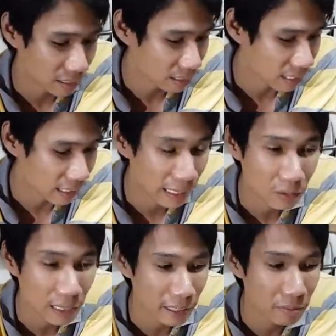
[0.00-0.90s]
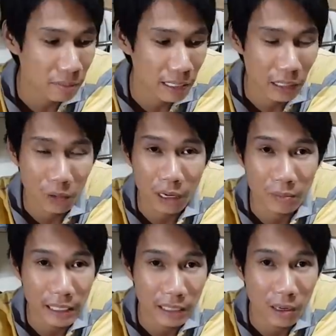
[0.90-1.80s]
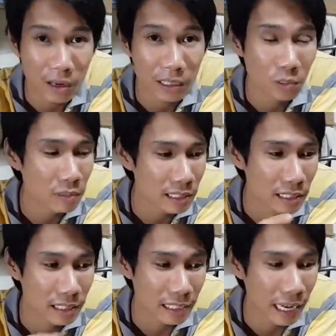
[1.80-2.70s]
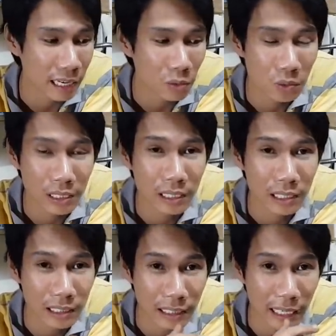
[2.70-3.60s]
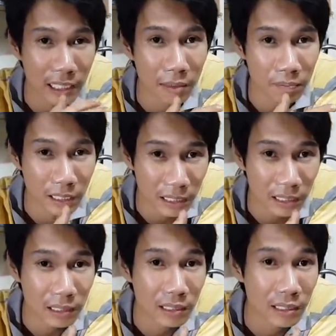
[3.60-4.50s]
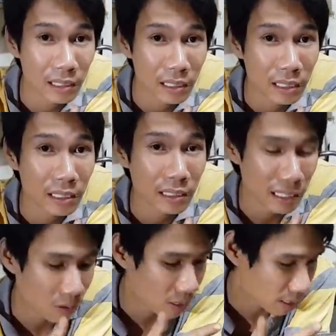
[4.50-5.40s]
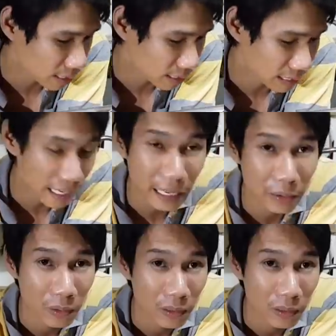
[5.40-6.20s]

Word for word: lẫn heo thắng mà đều có ốc xả gió thì chúng ta sẽ xả ưu tiên là xả cầm trước sau đó tới xả heo